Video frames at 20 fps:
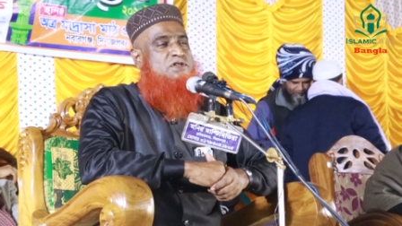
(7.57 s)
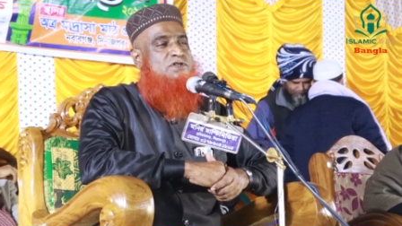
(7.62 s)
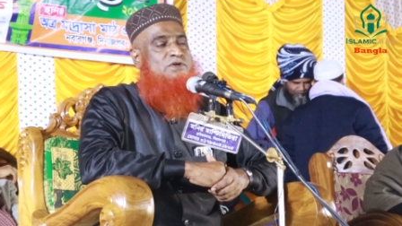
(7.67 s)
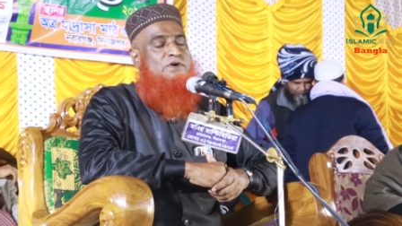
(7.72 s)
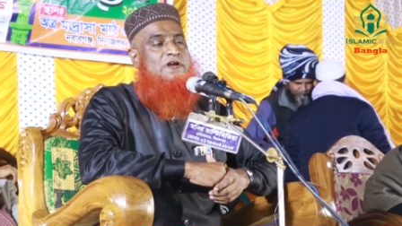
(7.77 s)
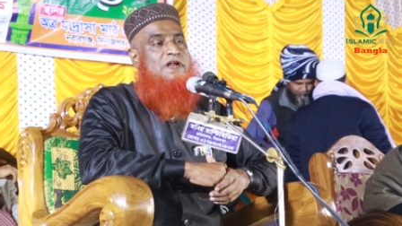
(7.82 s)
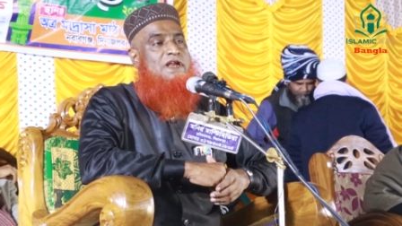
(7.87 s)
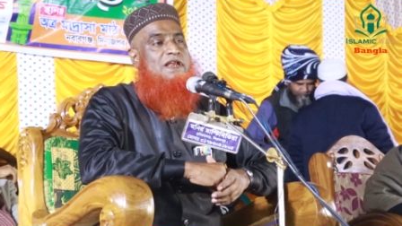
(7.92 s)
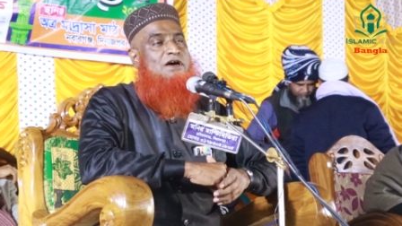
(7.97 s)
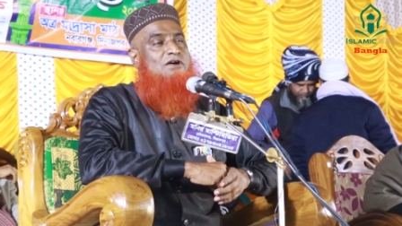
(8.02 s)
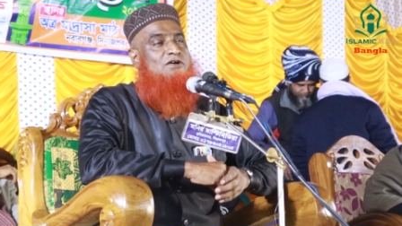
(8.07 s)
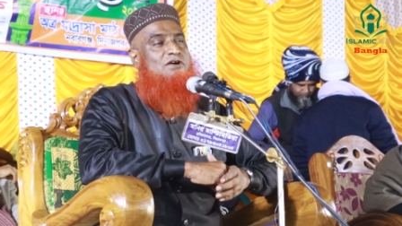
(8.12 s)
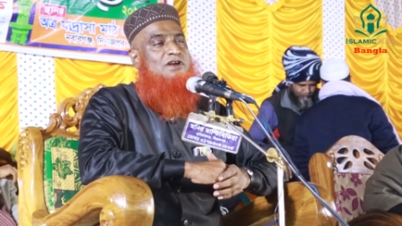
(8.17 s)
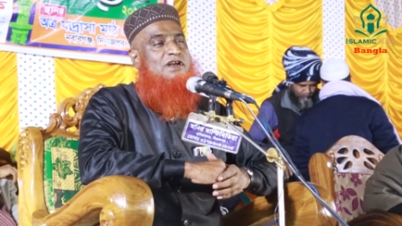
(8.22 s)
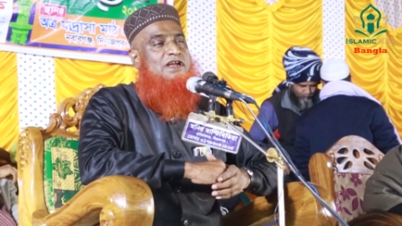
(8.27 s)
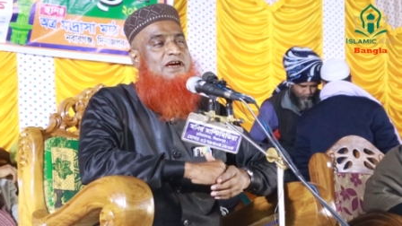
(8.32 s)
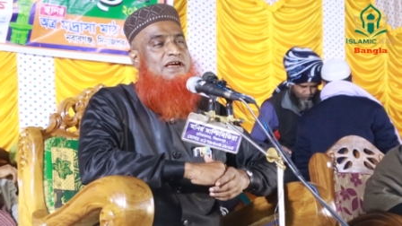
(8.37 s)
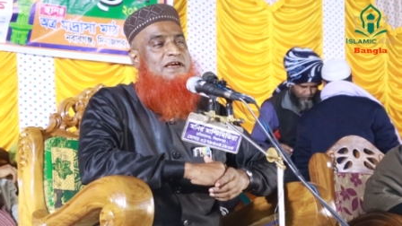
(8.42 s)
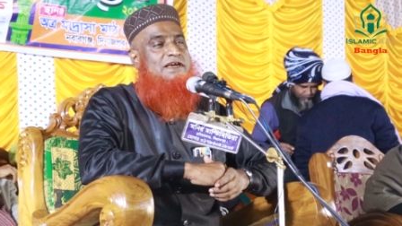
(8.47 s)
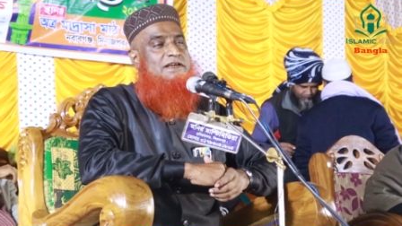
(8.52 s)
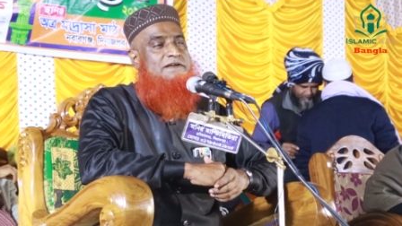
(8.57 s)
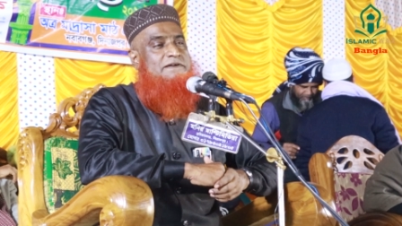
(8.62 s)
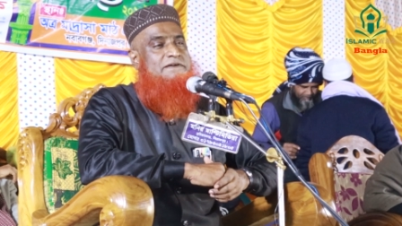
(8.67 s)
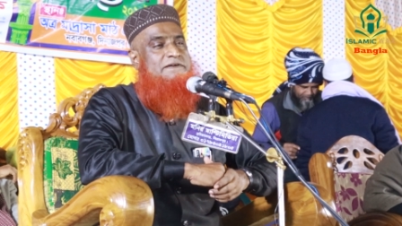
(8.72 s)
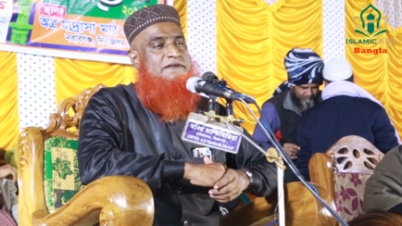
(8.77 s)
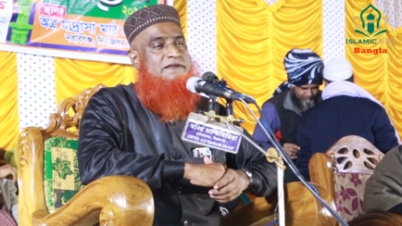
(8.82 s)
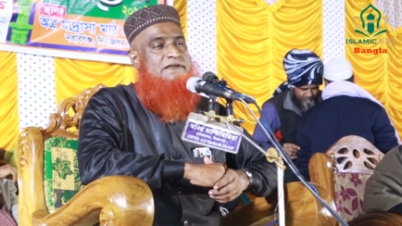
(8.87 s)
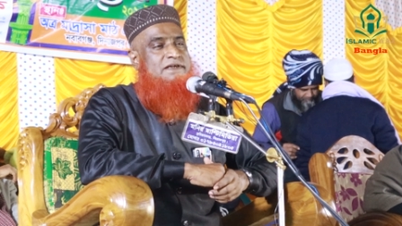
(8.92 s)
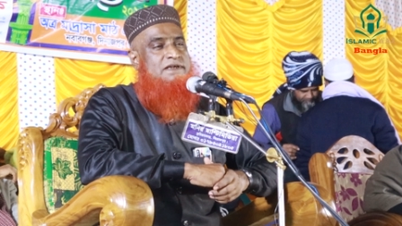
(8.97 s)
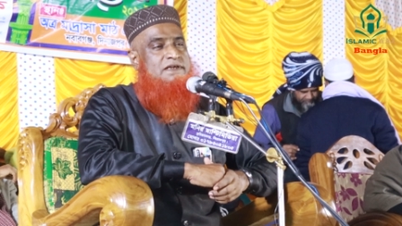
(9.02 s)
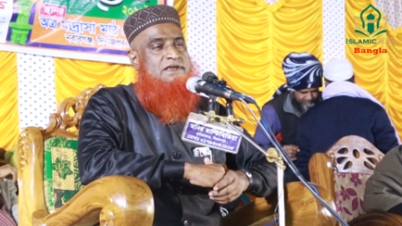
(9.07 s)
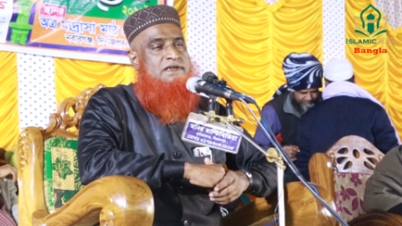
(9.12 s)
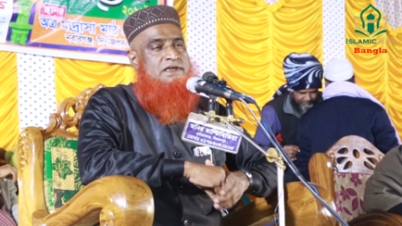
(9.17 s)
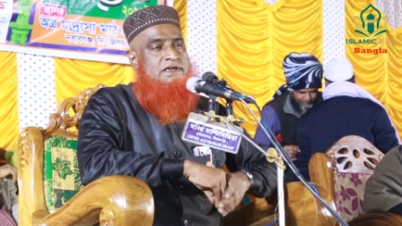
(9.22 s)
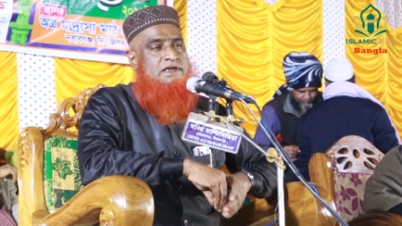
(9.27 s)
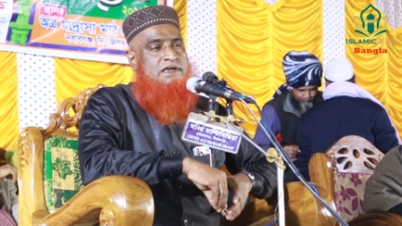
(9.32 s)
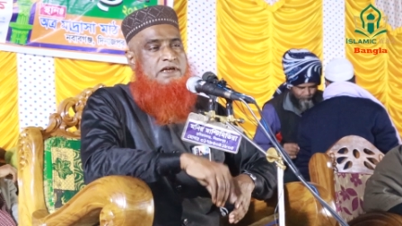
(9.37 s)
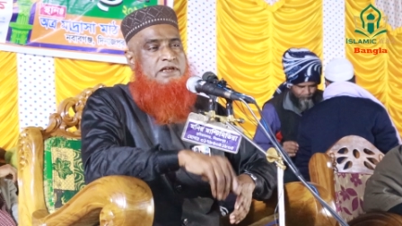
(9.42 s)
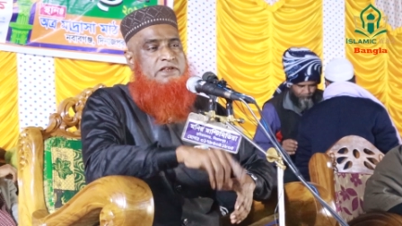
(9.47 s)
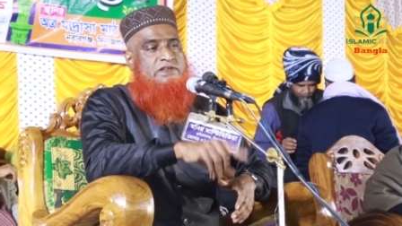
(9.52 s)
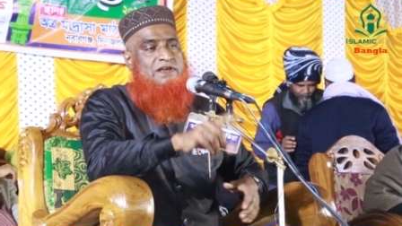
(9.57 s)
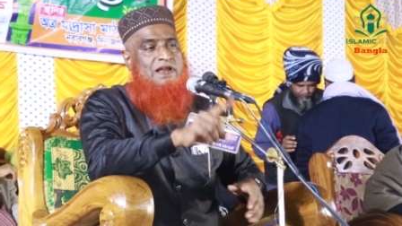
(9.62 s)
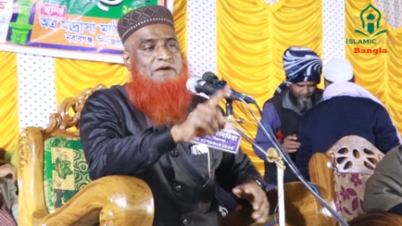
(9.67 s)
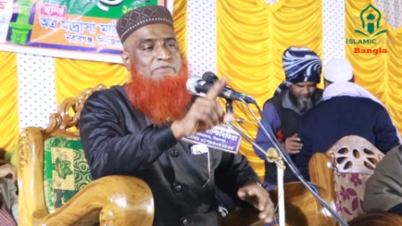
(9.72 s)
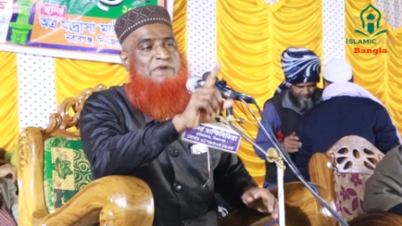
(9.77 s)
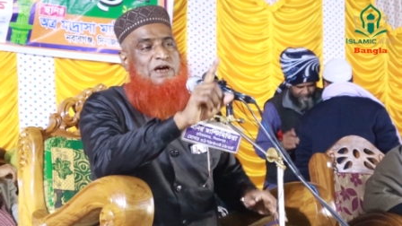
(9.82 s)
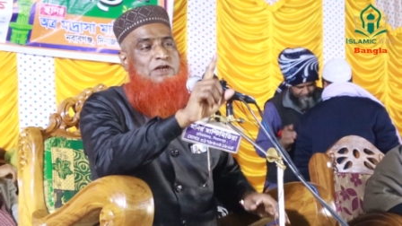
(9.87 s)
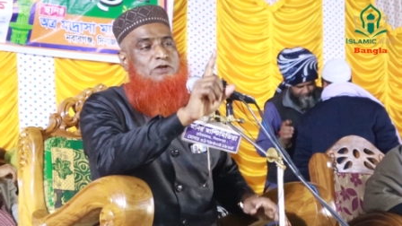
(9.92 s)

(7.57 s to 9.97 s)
সোনাল্লা কন না কেন ইসলাম